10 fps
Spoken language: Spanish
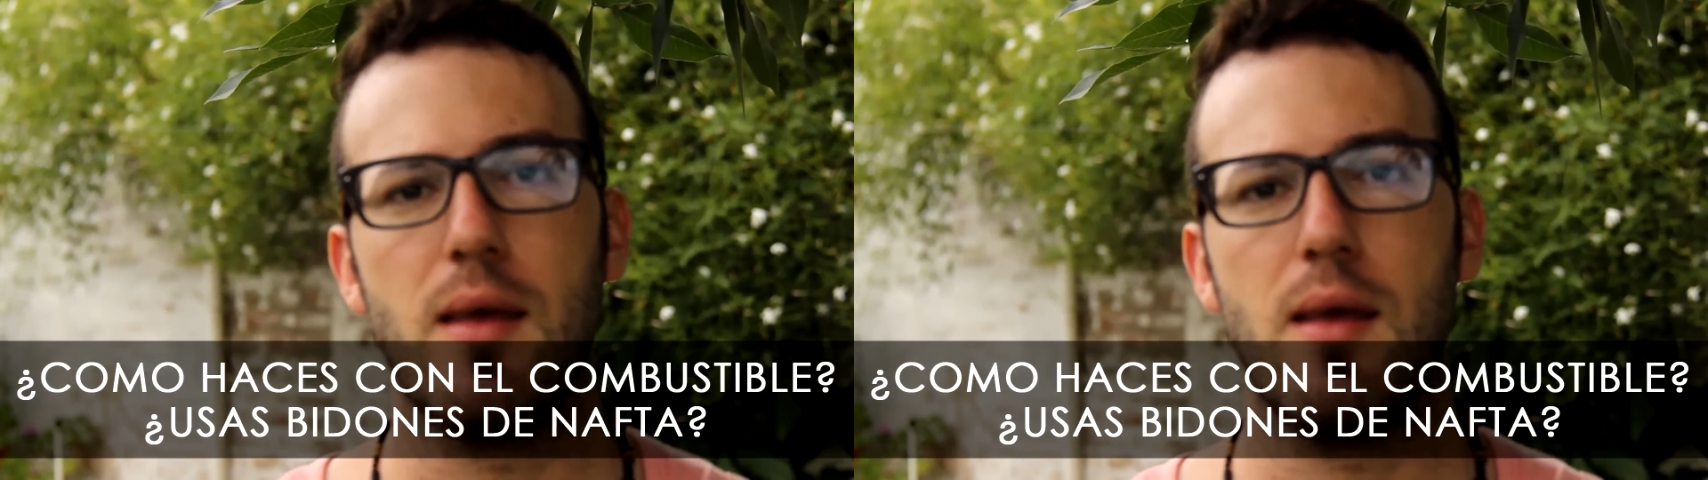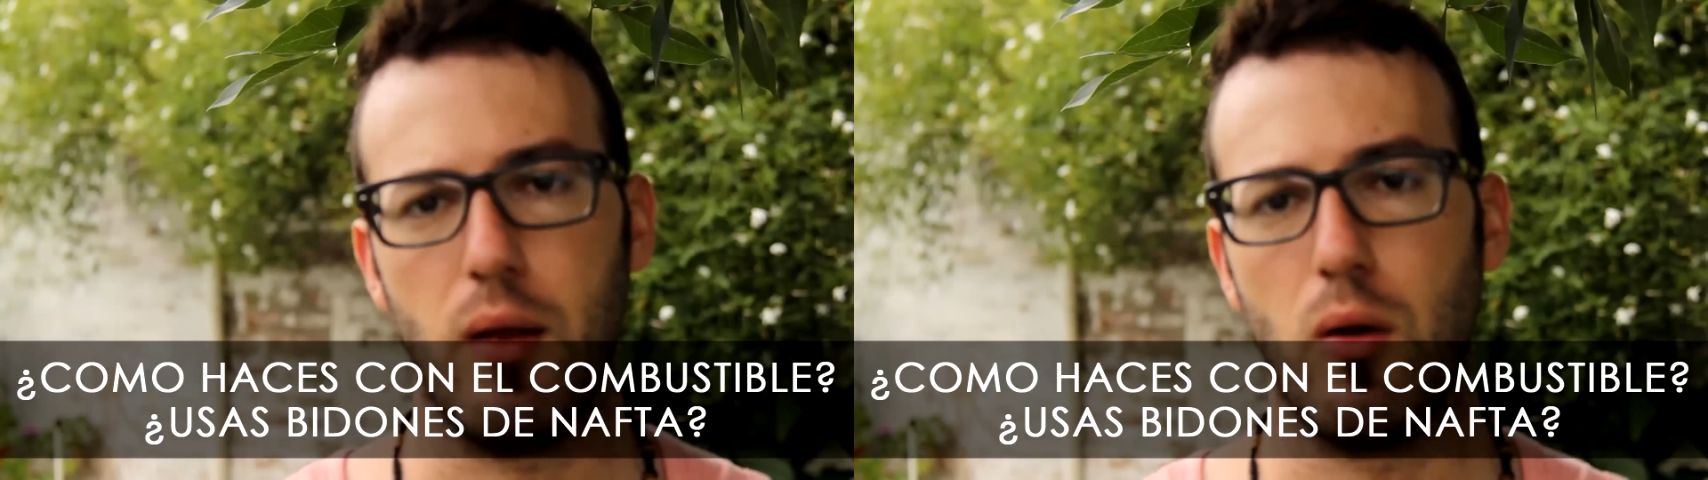
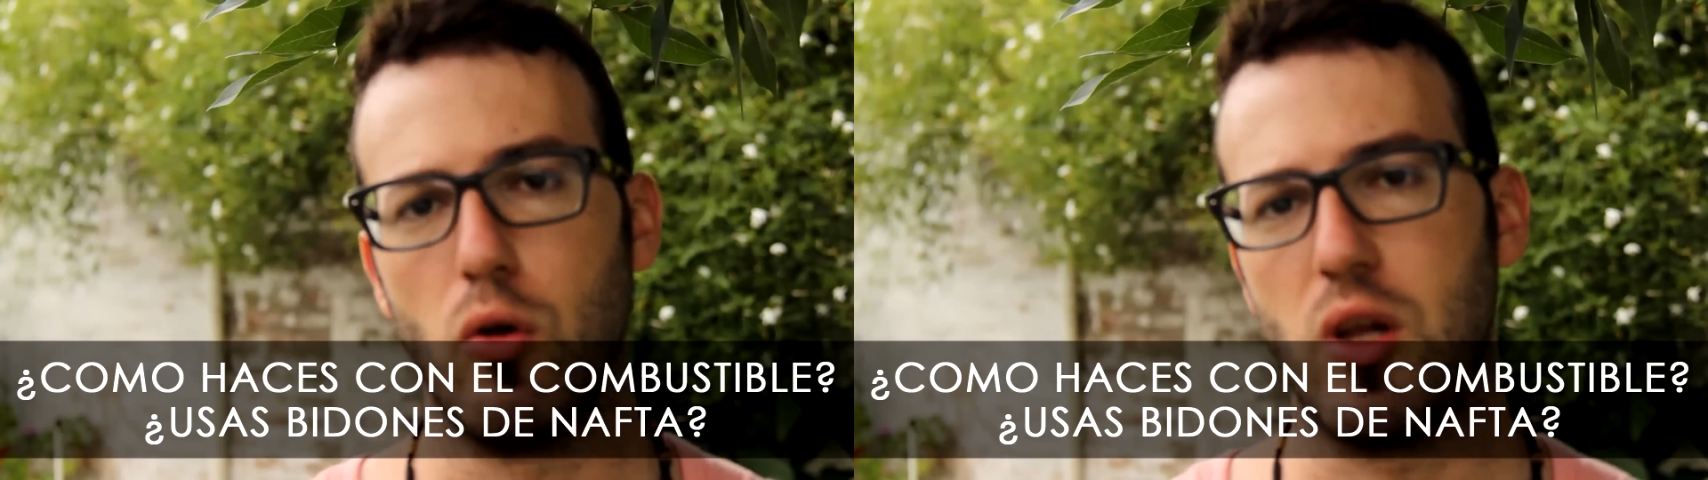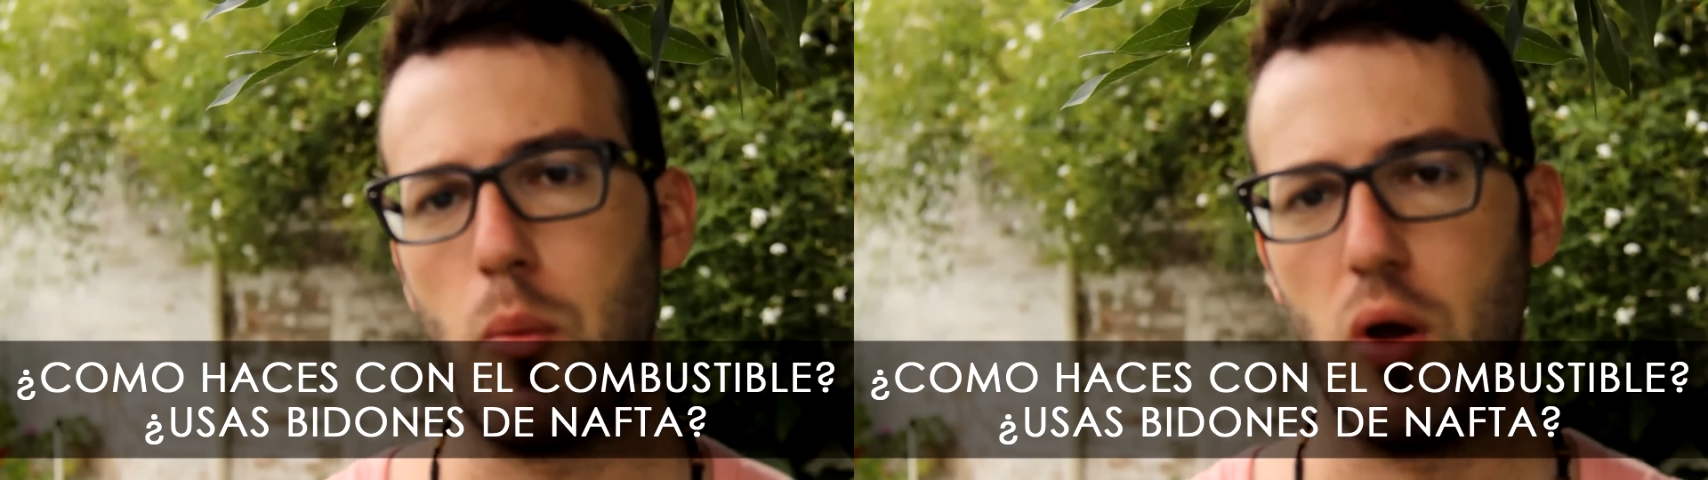y
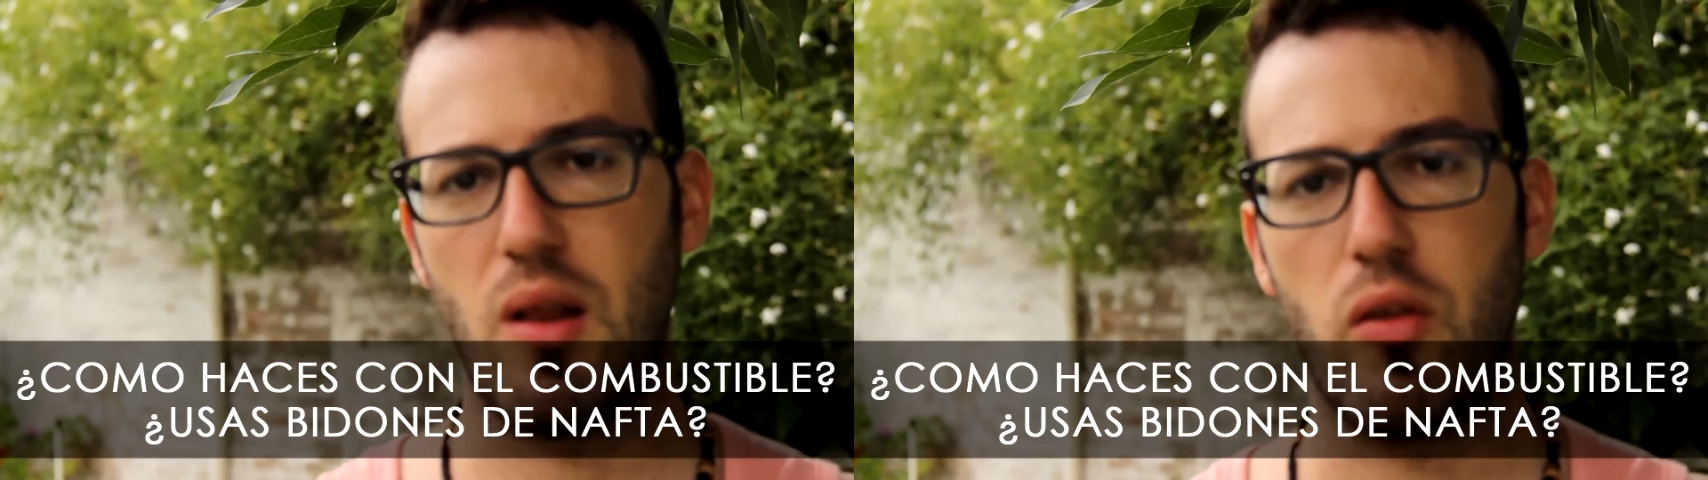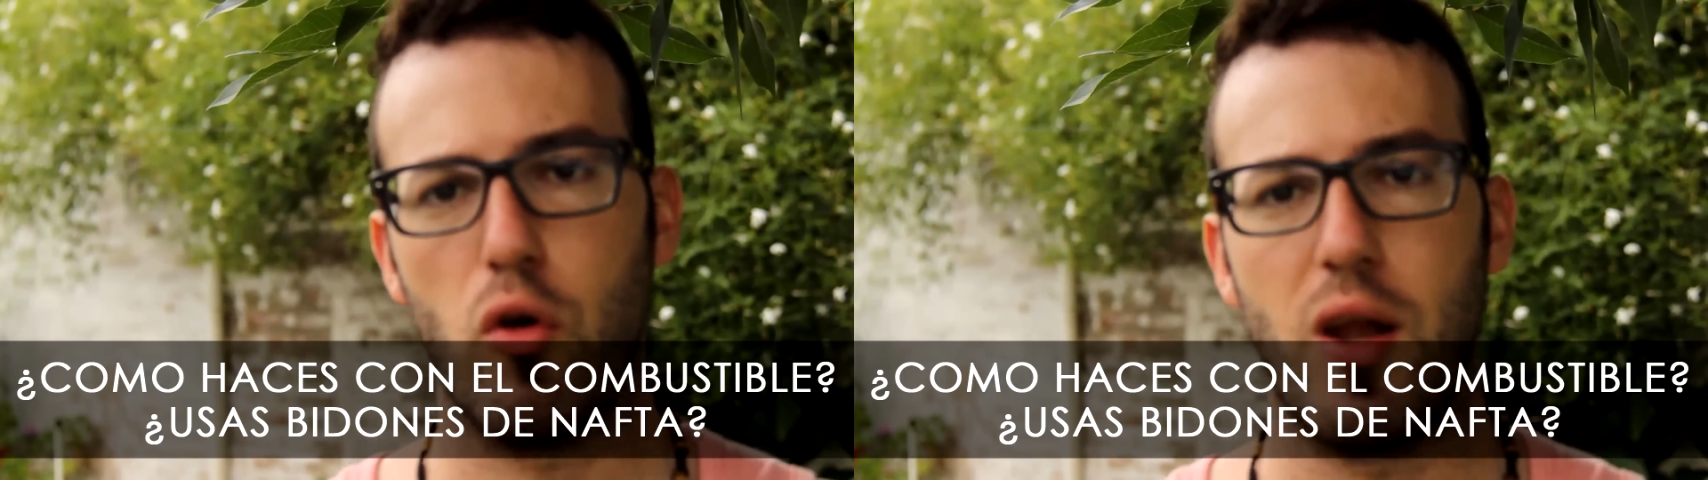encontramos
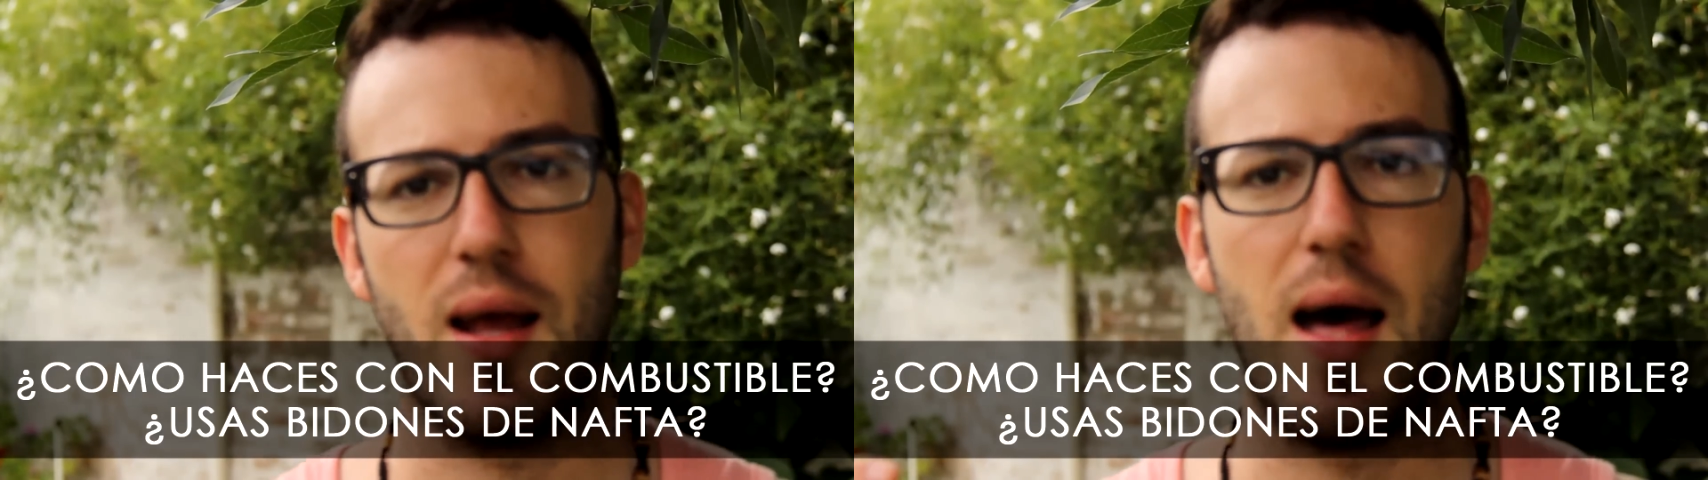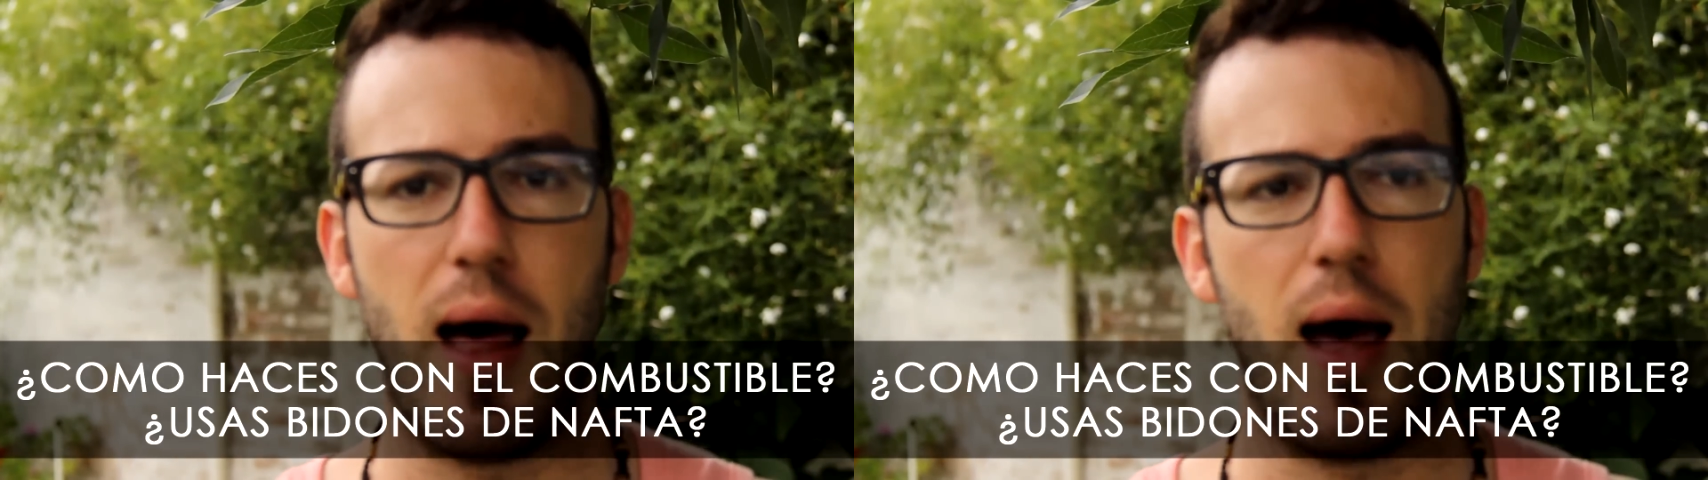
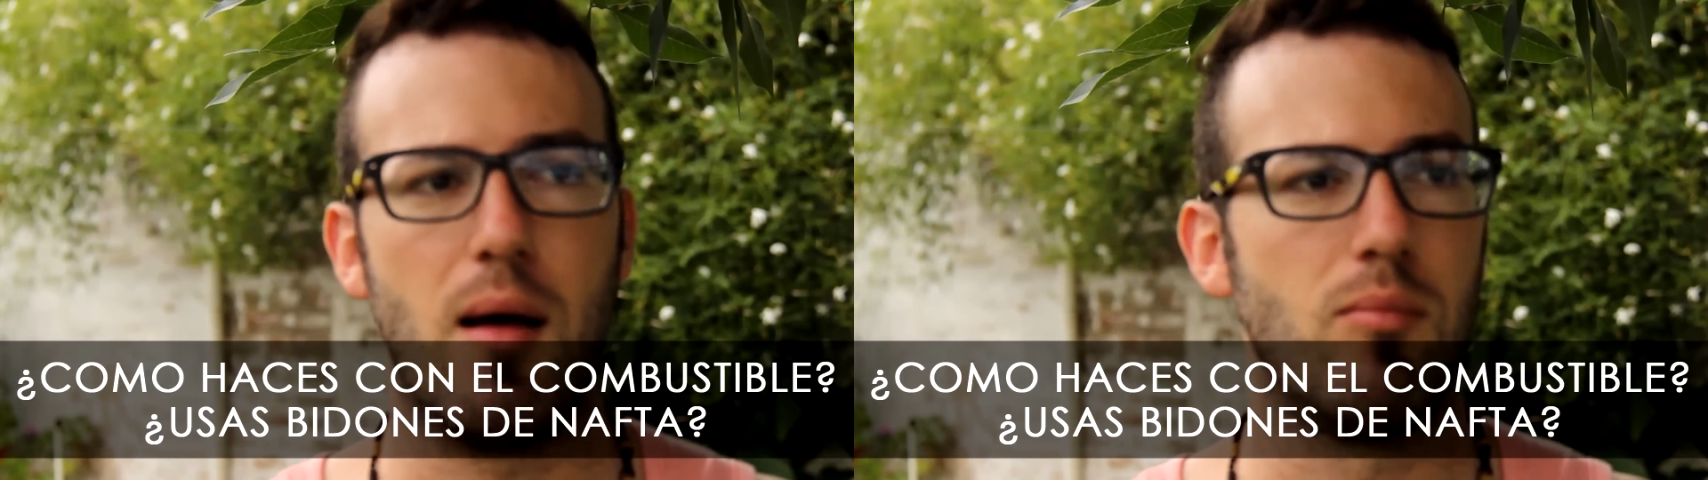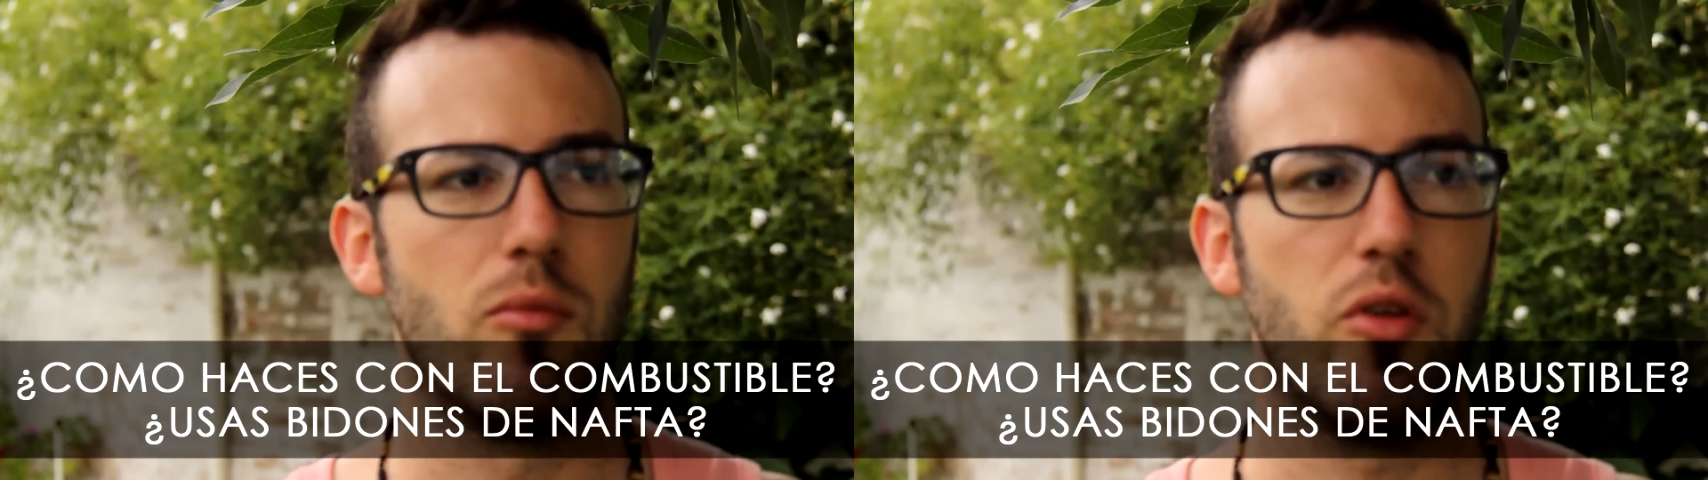estaciones cada